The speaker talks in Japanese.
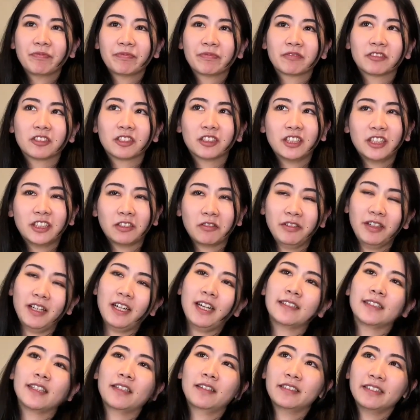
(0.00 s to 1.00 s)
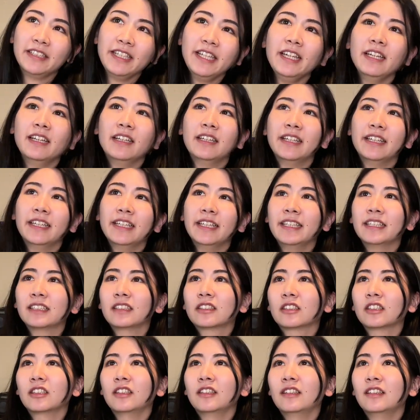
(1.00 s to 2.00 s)
ちょっと出てこなかったので、えー、っ
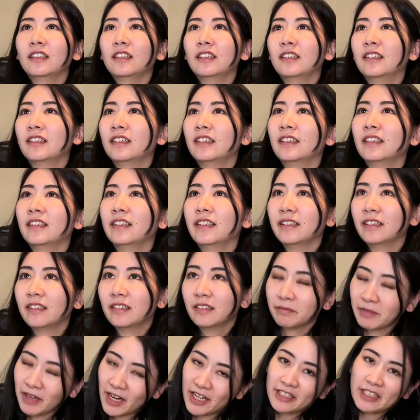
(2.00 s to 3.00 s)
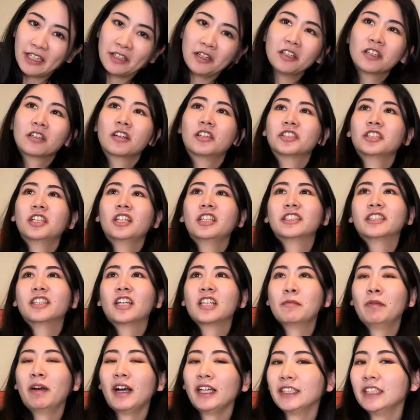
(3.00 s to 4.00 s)
と、皆さんのご想像
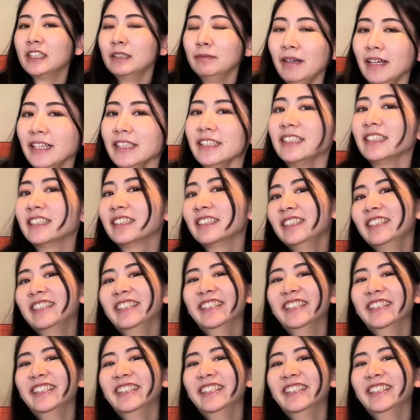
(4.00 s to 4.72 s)
にお任せします。